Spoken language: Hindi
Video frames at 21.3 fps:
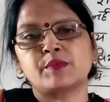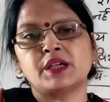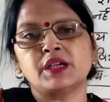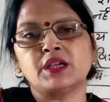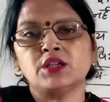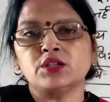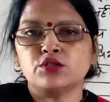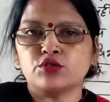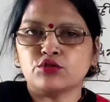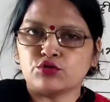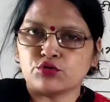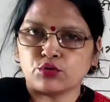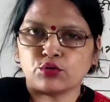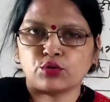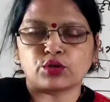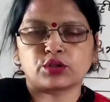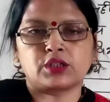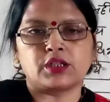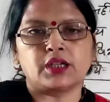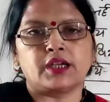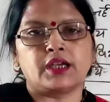में
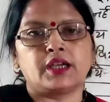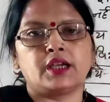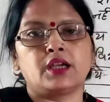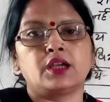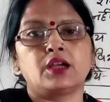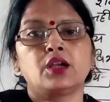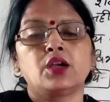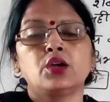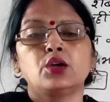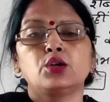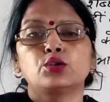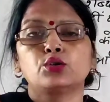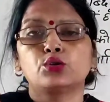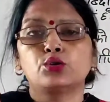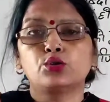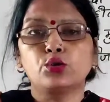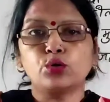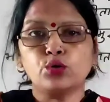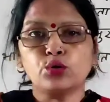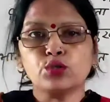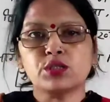जोड़ते हैं
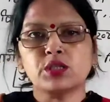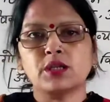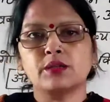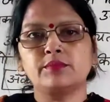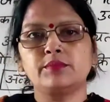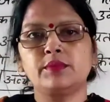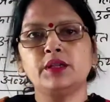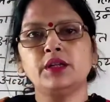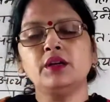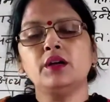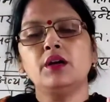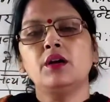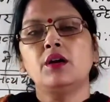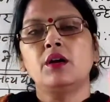दो शब्द